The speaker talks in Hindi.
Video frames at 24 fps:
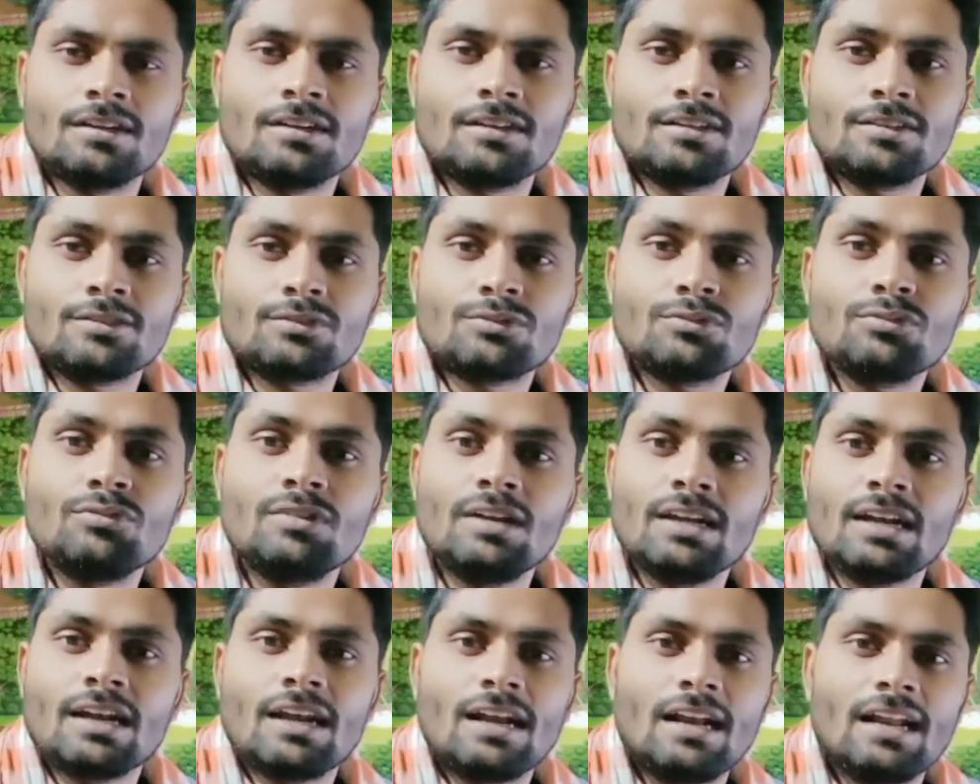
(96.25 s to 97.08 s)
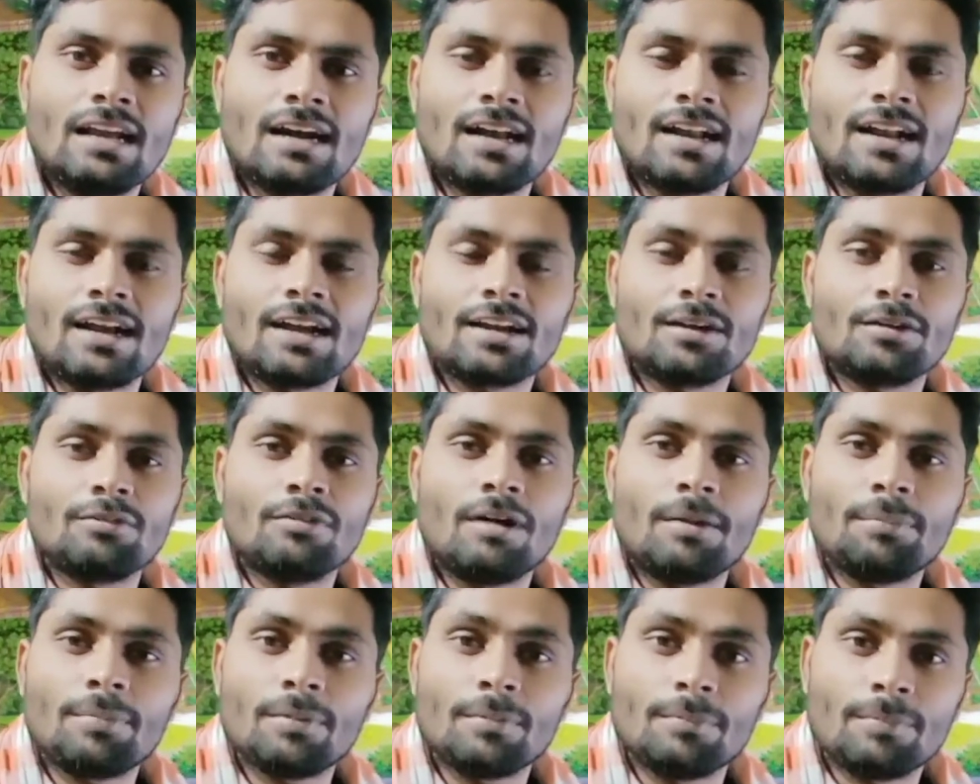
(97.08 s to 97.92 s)
सुनने के लिए गाना कि
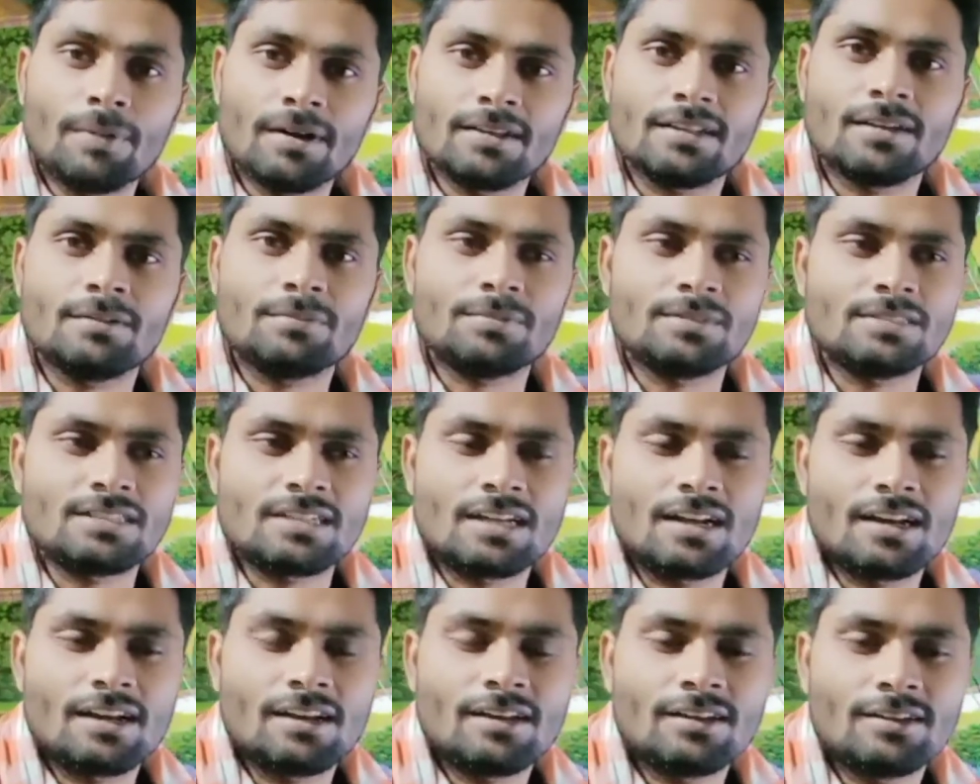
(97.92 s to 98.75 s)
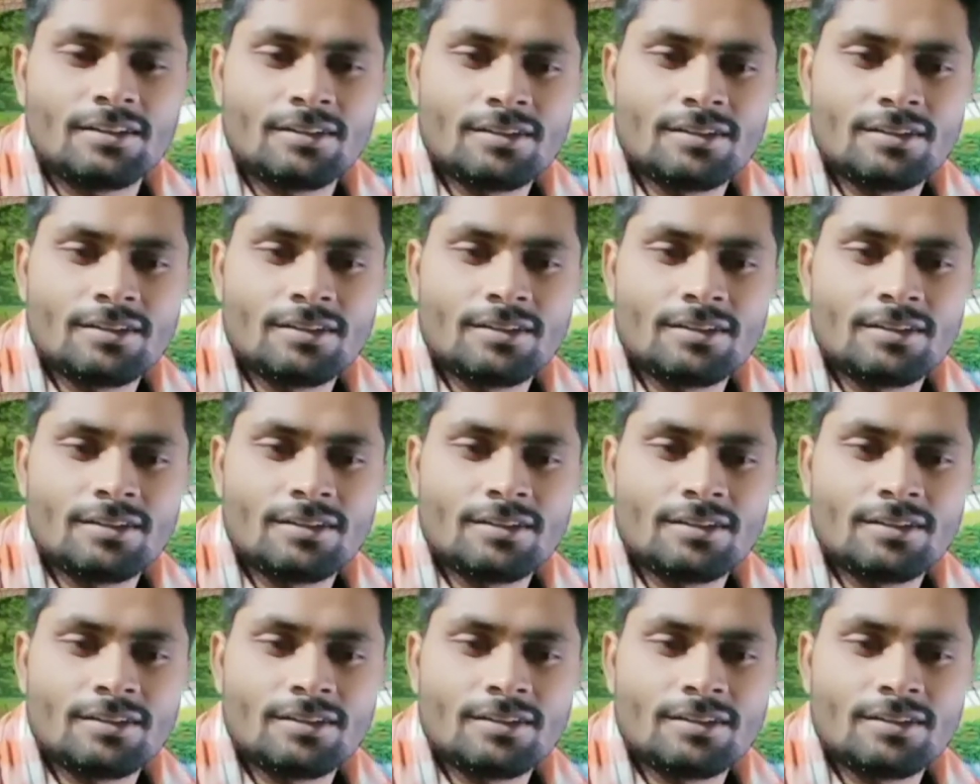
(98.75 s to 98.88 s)
वहाँ पे बाजा बज रहा है